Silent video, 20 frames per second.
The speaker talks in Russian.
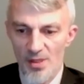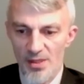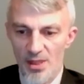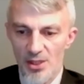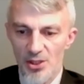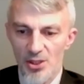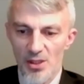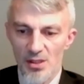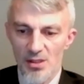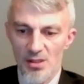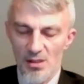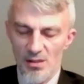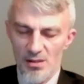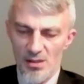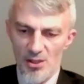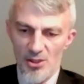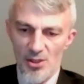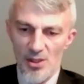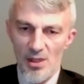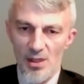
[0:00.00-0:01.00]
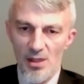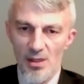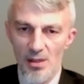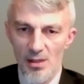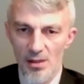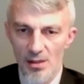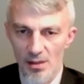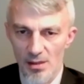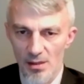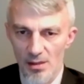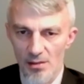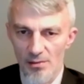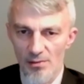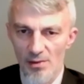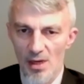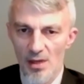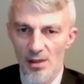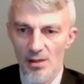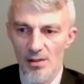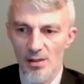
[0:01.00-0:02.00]
зачистка зашли, э,
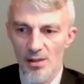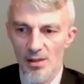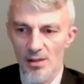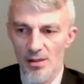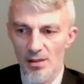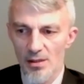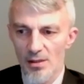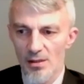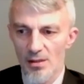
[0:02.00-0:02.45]
нагло.